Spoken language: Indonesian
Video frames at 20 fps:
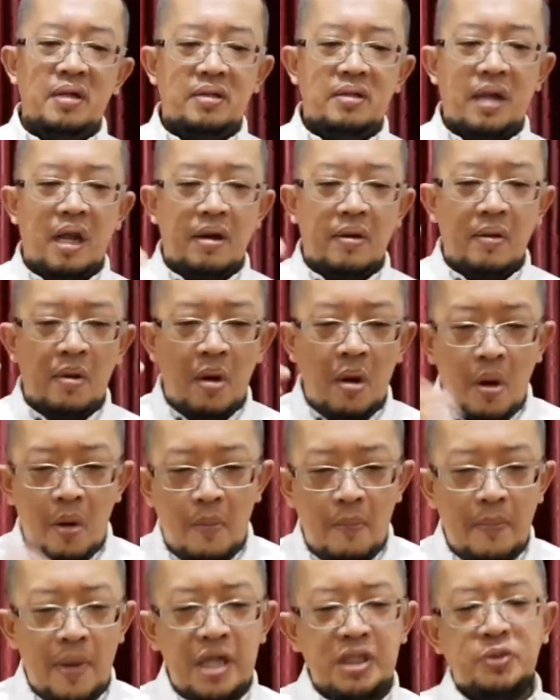Dan
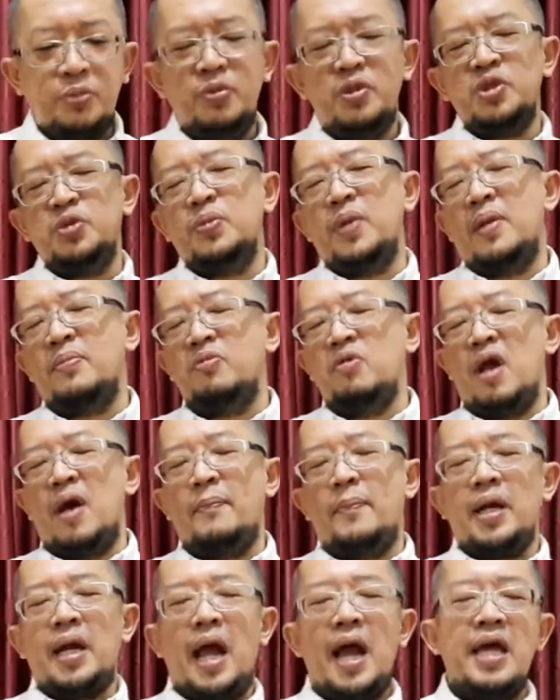Mazmur
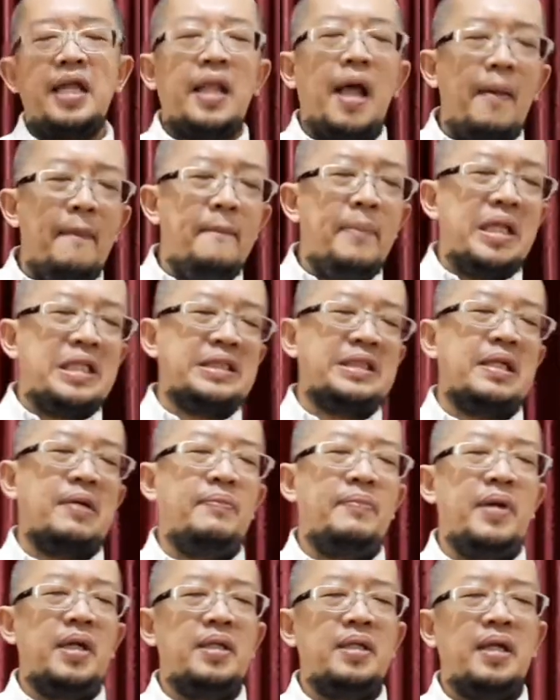98 ayat 4
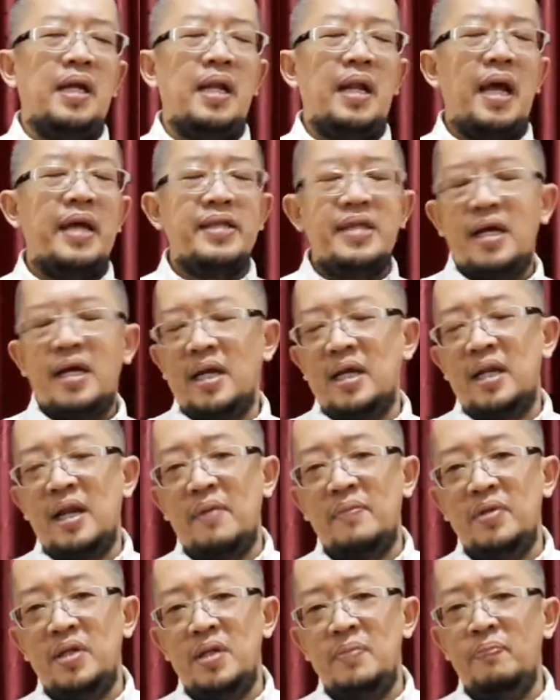sampai dengan ayat yang
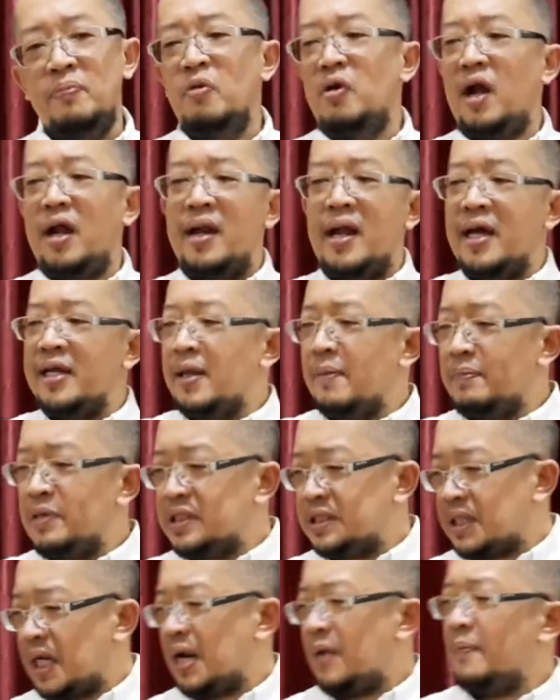ke-6 ini bukan hanya
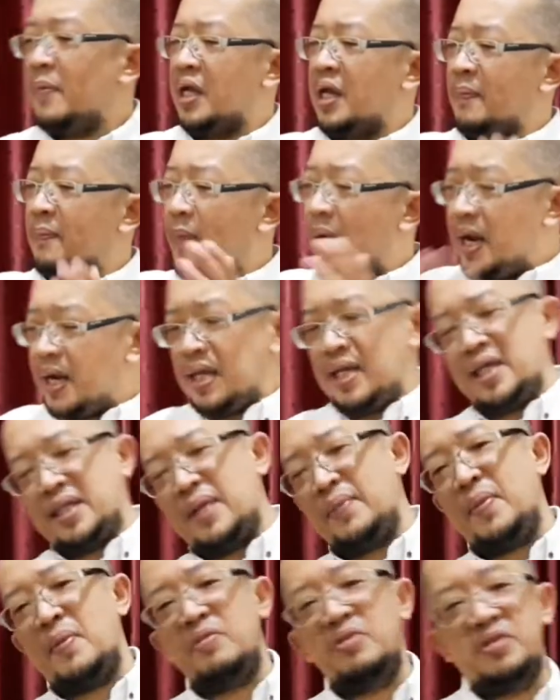bicara bagaimana
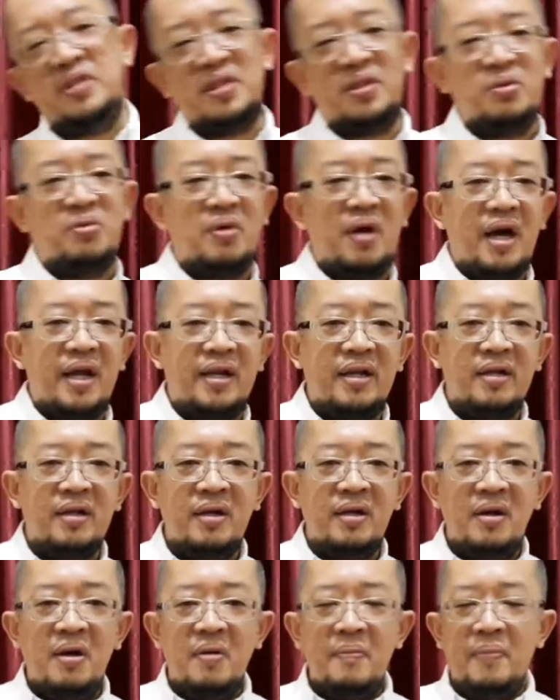kita memuji Tuhan,
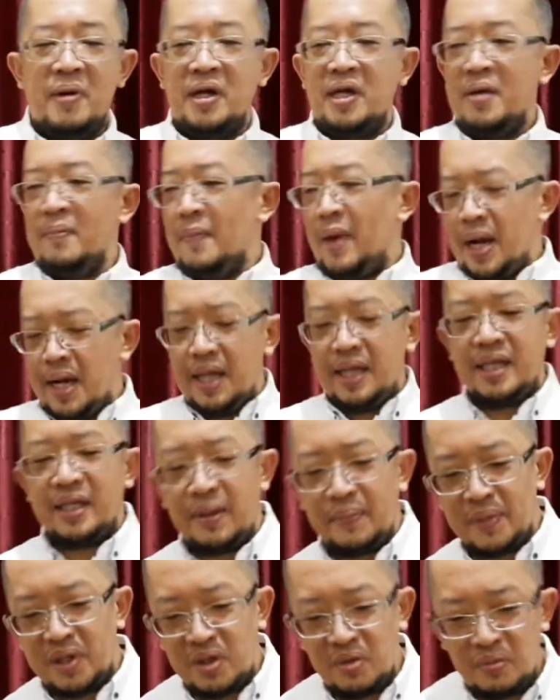bagaimana kita
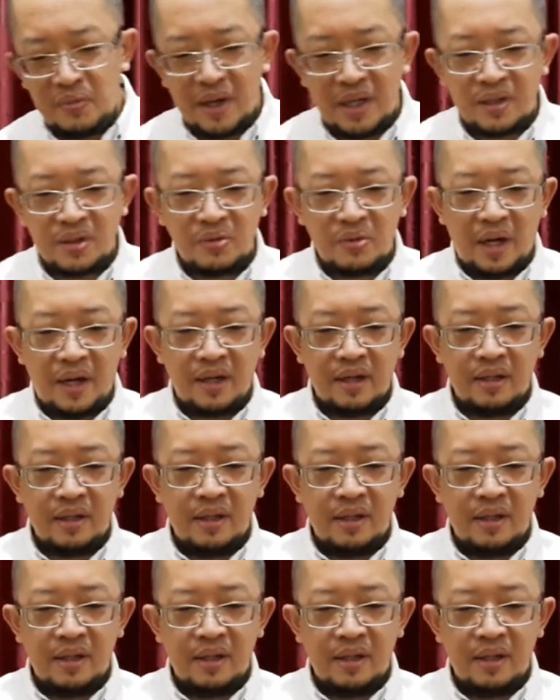menyembah Tuhan,